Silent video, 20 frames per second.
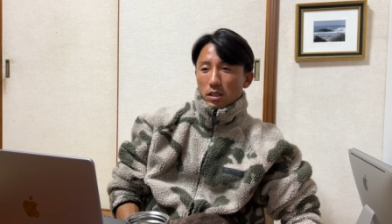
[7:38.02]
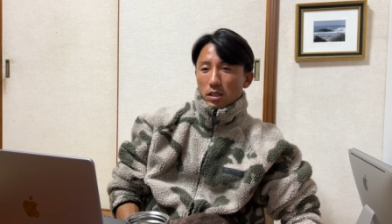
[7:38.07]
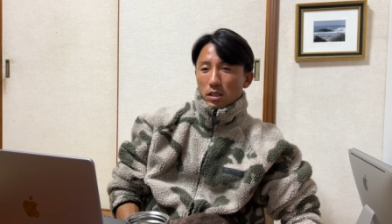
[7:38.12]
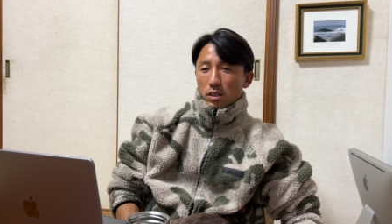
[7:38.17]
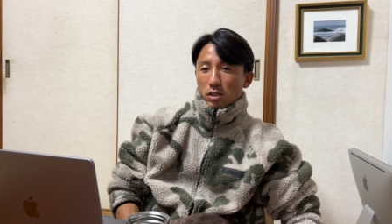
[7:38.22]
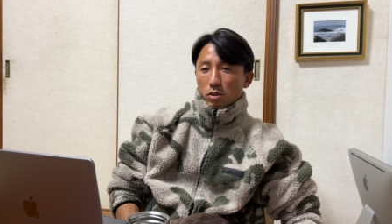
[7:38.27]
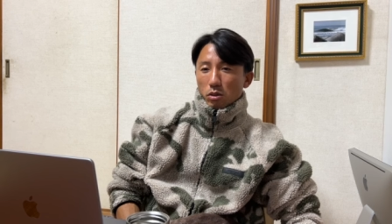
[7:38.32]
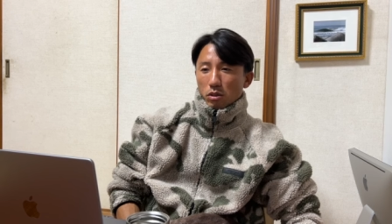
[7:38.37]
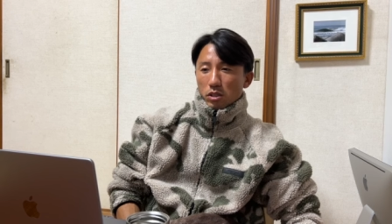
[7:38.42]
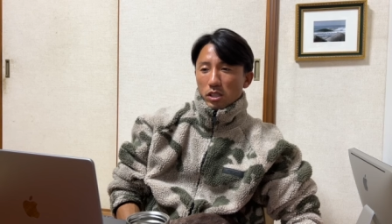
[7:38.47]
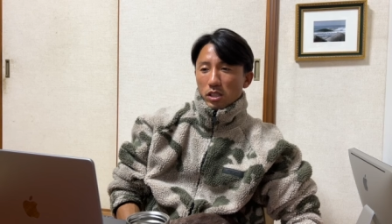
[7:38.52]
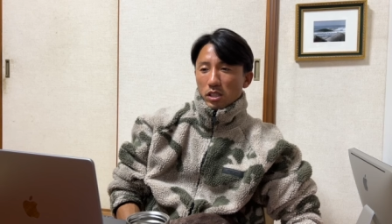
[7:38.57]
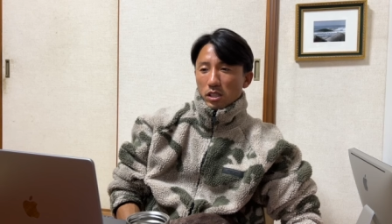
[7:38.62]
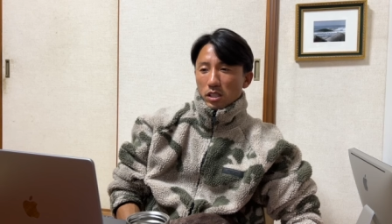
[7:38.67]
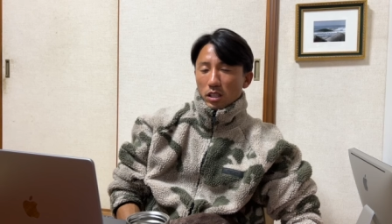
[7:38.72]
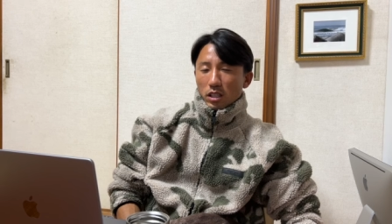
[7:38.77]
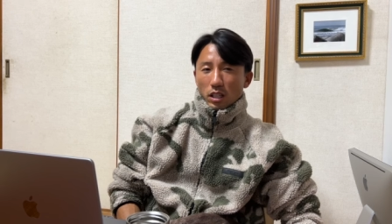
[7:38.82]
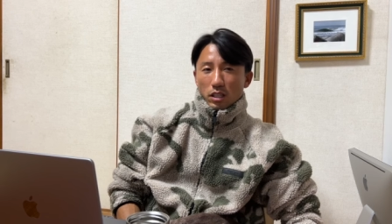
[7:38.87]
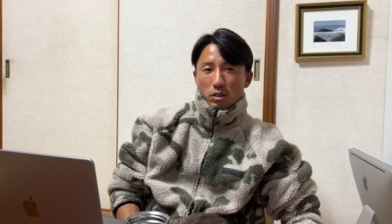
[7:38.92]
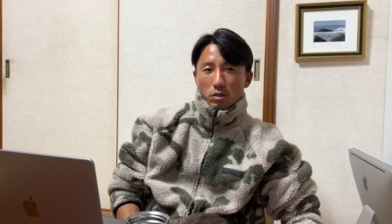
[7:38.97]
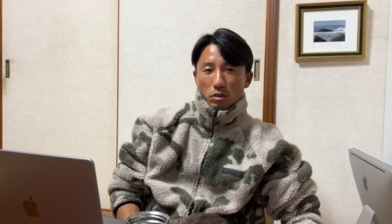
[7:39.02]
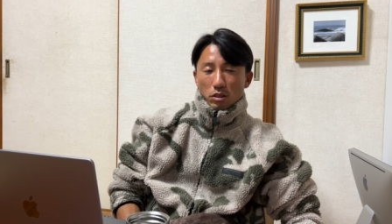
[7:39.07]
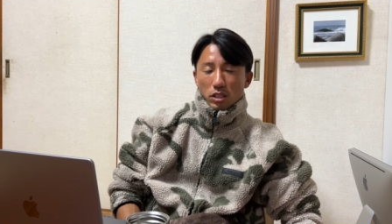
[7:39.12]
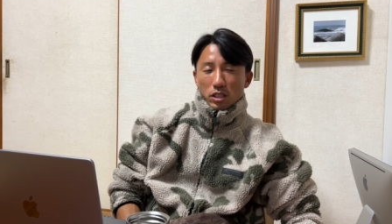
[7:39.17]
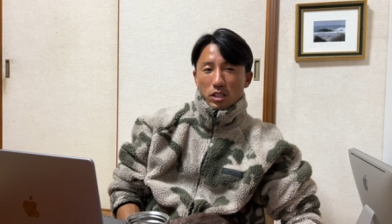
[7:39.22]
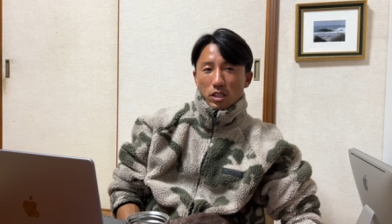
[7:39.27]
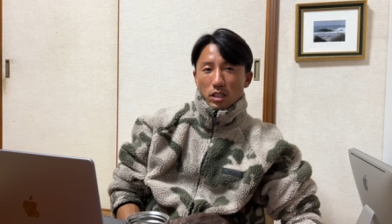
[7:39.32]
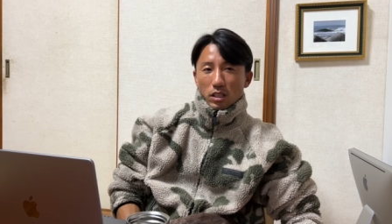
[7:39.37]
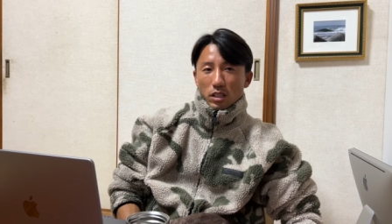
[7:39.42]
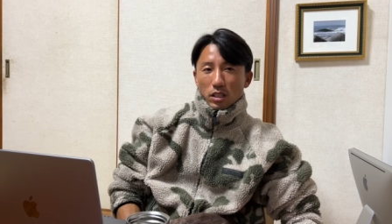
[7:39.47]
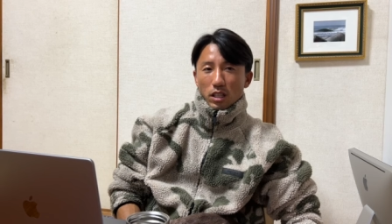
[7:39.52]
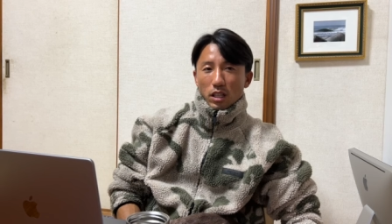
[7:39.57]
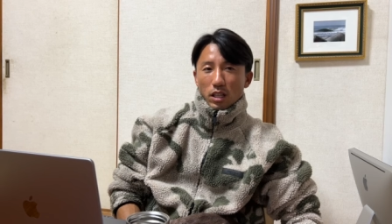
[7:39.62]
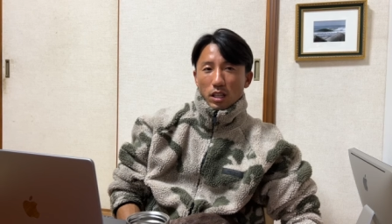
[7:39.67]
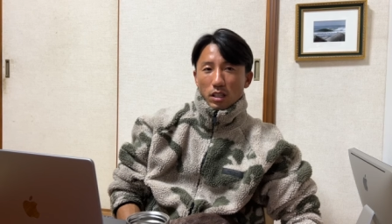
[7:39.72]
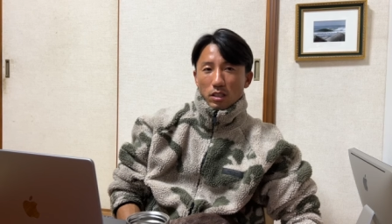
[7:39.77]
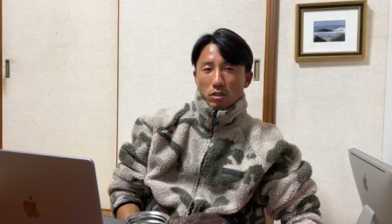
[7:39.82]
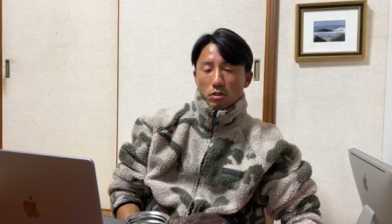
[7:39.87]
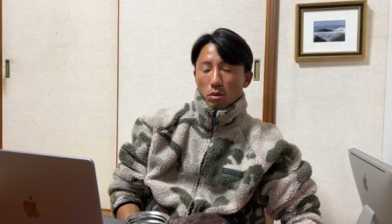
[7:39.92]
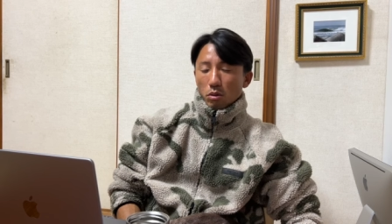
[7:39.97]
初心者対初心者っ
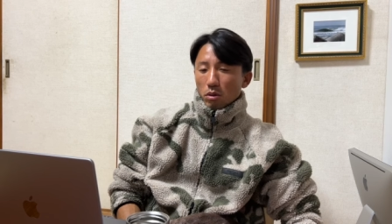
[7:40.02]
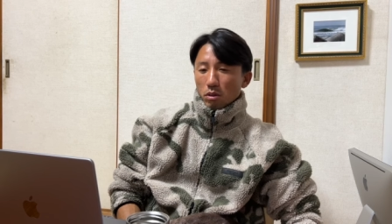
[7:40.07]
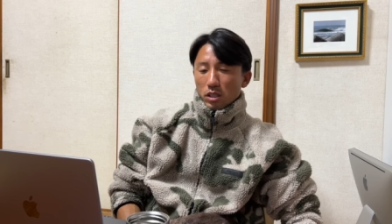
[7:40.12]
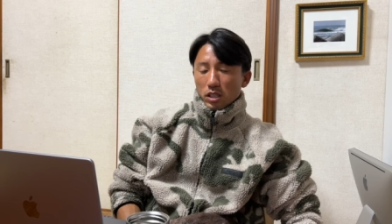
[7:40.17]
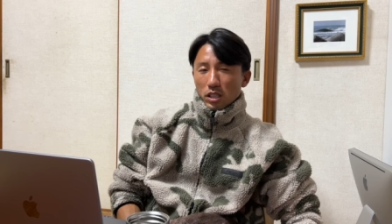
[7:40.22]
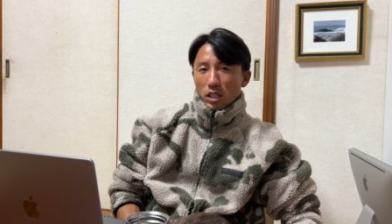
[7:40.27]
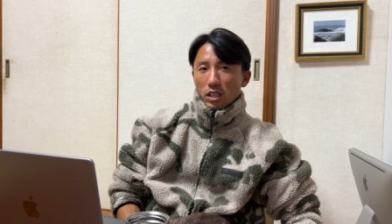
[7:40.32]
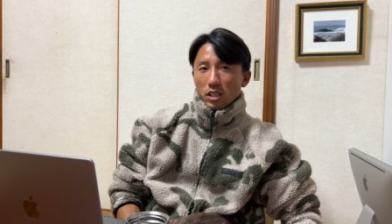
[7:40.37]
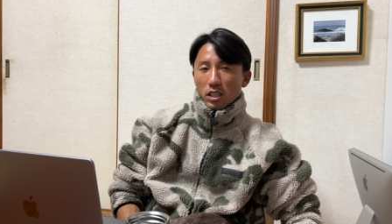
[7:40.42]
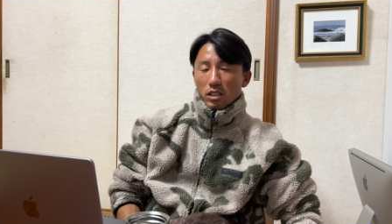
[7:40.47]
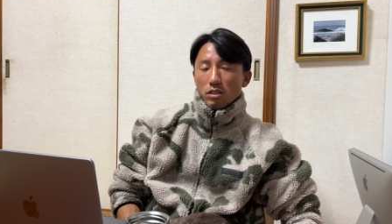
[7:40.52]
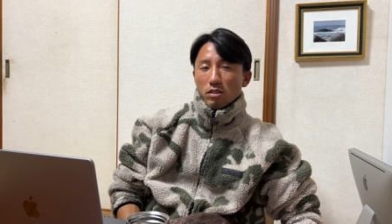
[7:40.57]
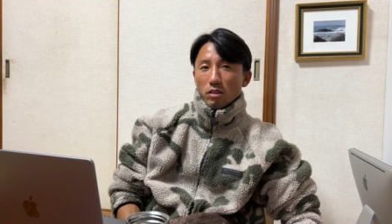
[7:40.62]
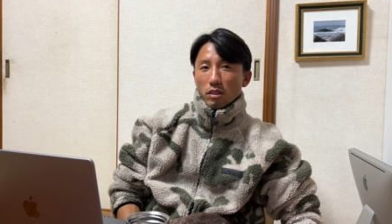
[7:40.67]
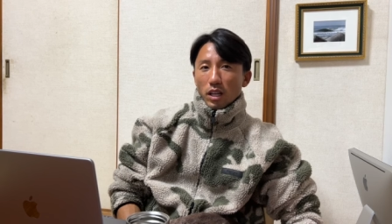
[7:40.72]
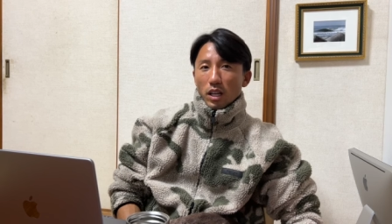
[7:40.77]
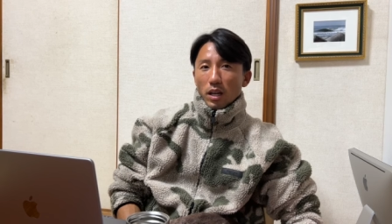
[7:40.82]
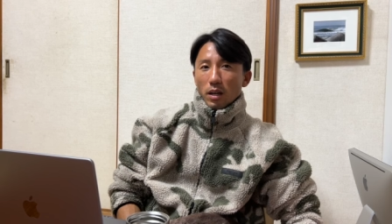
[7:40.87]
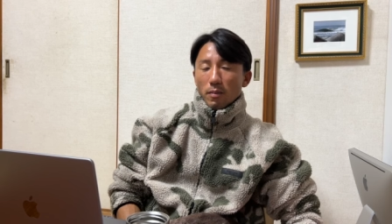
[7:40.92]
て超危険ですよね。